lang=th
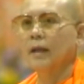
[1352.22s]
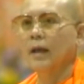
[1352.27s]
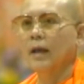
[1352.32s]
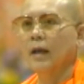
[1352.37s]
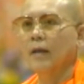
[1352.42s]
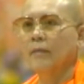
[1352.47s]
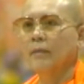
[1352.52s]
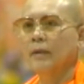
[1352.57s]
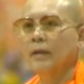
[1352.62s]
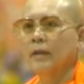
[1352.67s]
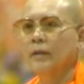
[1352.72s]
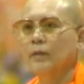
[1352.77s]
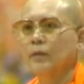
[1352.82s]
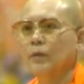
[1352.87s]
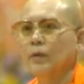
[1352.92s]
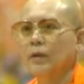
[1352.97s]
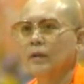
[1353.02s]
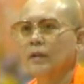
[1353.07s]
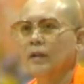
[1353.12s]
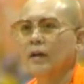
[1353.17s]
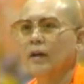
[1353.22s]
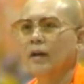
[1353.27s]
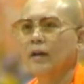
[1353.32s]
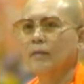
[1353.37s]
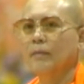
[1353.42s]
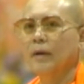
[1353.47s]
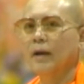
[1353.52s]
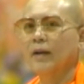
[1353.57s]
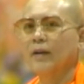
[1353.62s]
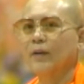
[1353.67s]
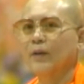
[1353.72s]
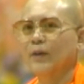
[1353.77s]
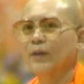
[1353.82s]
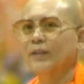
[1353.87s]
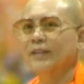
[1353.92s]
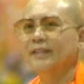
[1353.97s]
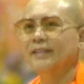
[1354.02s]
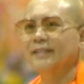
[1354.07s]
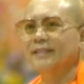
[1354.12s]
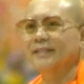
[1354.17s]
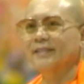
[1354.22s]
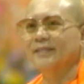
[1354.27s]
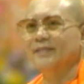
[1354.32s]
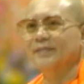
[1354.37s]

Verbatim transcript: แต่มีส่วนน้อยบางคน